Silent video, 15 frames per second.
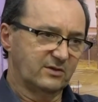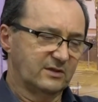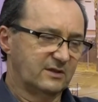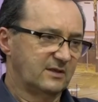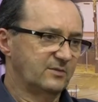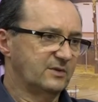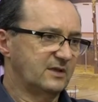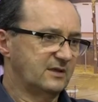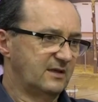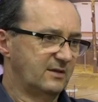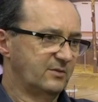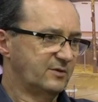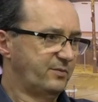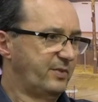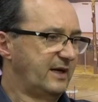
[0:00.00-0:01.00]
Acreditamos que
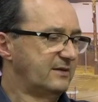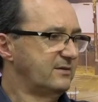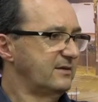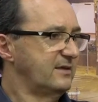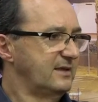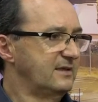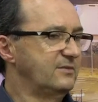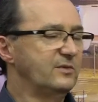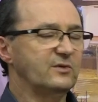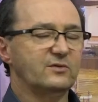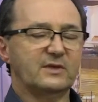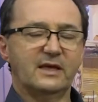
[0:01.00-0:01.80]
temos perto de 3 mil